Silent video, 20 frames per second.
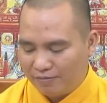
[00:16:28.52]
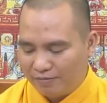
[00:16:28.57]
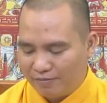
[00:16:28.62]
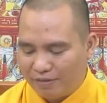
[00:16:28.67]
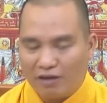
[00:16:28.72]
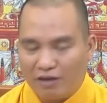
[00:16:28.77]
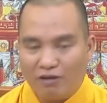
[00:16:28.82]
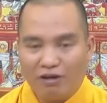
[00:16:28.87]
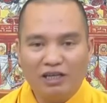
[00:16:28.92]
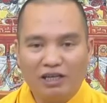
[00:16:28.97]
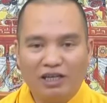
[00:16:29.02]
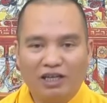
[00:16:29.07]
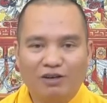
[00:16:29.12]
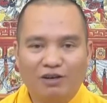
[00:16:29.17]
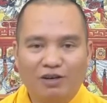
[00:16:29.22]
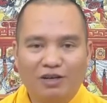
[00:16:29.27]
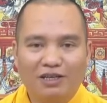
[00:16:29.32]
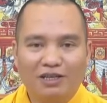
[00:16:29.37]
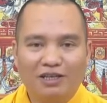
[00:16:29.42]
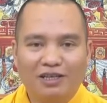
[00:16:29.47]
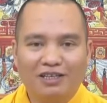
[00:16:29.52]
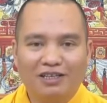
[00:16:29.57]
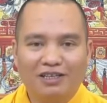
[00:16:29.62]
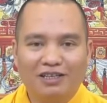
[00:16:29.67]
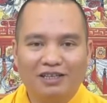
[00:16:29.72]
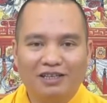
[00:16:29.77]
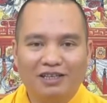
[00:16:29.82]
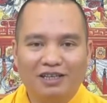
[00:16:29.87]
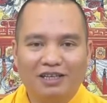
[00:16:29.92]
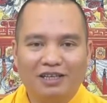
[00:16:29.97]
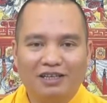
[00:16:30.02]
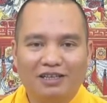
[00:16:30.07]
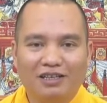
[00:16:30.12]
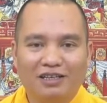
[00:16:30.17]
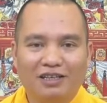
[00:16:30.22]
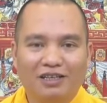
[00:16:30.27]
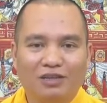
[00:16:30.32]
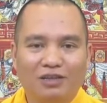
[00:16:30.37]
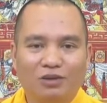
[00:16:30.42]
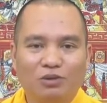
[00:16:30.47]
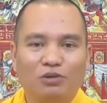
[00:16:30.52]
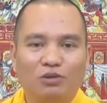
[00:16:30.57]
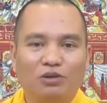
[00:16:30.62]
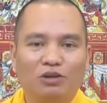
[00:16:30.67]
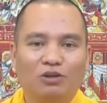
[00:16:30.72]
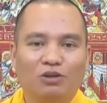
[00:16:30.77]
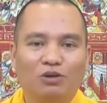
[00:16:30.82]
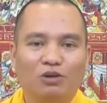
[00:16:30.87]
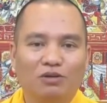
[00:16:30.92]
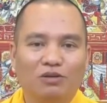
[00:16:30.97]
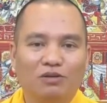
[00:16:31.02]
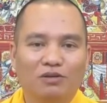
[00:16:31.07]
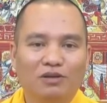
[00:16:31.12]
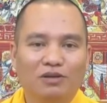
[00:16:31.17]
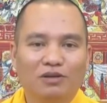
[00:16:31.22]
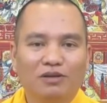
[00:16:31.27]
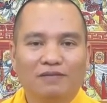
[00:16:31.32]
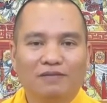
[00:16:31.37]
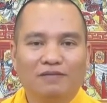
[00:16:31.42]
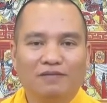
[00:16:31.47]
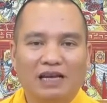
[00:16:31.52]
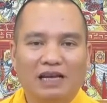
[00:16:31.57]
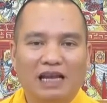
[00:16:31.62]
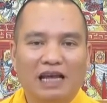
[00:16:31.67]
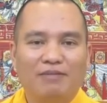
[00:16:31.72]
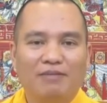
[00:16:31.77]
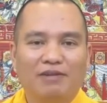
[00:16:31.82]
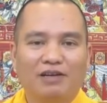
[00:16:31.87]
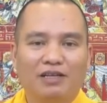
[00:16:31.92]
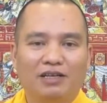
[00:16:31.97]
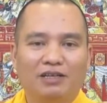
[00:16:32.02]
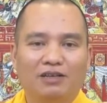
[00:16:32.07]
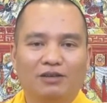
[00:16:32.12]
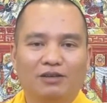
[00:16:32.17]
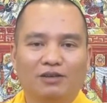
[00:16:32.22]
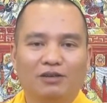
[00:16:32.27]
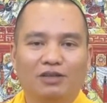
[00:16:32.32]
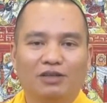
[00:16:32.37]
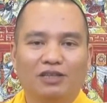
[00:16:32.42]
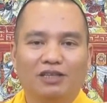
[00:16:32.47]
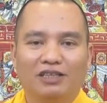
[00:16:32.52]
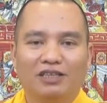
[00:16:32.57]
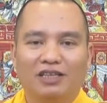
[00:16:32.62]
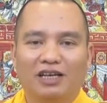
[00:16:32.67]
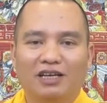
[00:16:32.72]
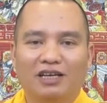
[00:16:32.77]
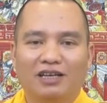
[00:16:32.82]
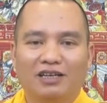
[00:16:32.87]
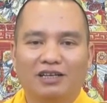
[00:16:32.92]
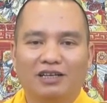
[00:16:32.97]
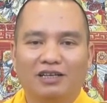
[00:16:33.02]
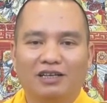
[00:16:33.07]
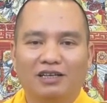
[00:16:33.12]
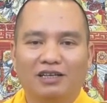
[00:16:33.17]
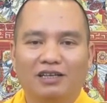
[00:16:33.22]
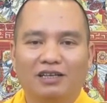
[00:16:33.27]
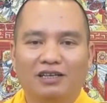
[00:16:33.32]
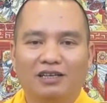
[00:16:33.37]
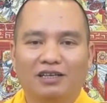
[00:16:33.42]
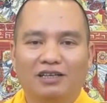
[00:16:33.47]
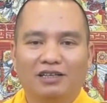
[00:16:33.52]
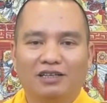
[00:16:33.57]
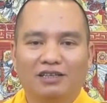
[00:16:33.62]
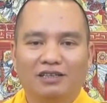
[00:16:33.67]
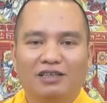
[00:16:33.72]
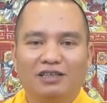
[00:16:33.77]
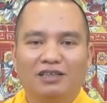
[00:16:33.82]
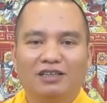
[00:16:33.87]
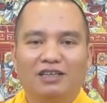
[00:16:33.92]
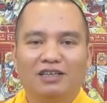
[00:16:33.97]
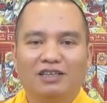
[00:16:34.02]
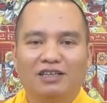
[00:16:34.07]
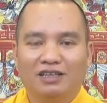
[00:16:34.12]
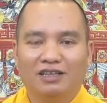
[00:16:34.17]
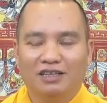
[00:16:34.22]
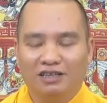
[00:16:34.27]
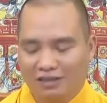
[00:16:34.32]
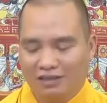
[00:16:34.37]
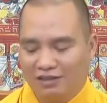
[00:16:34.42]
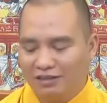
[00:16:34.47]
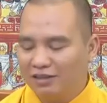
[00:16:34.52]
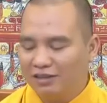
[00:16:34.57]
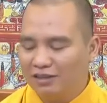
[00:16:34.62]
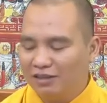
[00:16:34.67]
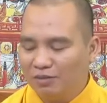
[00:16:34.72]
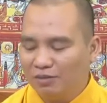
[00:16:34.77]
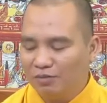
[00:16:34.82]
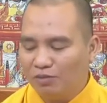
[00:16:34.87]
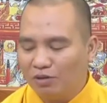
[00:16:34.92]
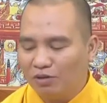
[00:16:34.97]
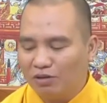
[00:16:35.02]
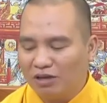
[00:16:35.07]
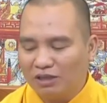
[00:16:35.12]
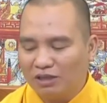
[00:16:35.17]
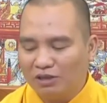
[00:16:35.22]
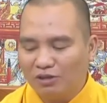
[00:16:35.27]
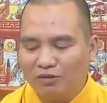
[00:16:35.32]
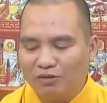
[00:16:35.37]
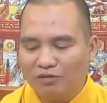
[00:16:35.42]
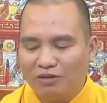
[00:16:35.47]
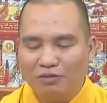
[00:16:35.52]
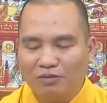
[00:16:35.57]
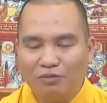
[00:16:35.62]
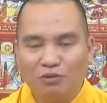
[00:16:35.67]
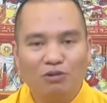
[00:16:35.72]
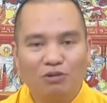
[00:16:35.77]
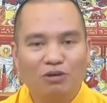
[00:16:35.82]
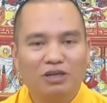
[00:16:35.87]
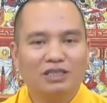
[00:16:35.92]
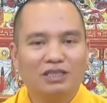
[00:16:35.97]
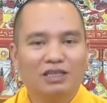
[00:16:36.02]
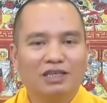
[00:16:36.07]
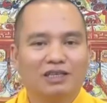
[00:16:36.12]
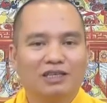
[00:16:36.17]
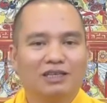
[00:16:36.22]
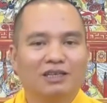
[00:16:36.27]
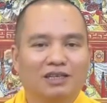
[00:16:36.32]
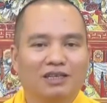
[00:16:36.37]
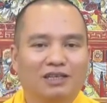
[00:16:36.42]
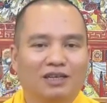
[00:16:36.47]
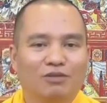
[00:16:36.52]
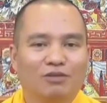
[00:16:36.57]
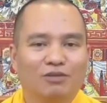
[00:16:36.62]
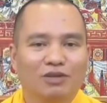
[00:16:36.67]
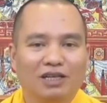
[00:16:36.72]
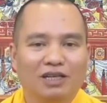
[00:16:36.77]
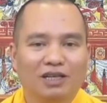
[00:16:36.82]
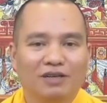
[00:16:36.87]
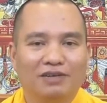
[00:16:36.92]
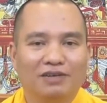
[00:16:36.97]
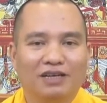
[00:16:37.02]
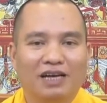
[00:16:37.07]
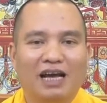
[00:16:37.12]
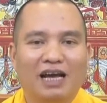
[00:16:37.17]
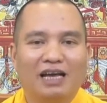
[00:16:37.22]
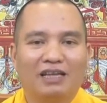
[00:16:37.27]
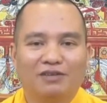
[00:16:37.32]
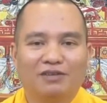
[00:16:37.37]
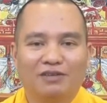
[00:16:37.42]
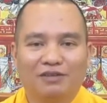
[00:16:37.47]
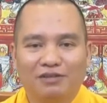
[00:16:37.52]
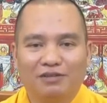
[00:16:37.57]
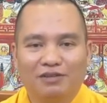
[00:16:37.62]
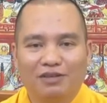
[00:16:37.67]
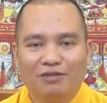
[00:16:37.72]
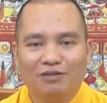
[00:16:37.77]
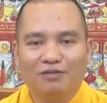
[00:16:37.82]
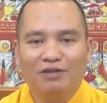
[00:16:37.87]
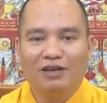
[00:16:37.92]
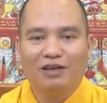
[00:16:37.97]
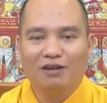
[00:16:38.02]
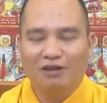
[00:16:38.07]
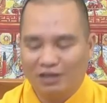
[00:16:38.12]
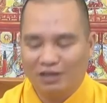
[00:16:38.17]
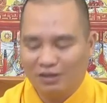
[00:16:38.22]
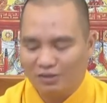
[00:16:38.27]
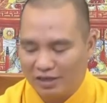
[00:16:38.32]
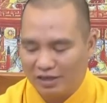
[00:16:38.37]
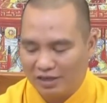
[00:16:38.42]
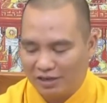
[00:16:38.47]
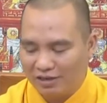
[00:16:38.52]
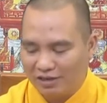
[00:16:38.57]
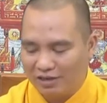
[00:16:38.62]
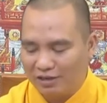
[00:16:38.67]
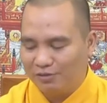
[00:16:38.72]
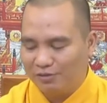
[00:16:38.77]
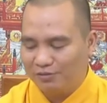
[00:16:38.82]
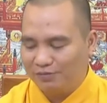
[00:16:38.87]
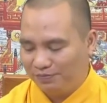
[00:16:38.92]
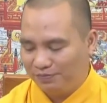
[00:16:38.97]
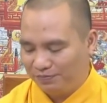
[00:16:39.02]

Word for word: mẹ con nhà con nên thì nên ờ, tu cho tốt và làm người cho tốt thì sẽ giữ được gì giữ được bố con thôi và bố con sẽ không đi lấy vợ hai thôi không phải lo cái chuyện đó đâu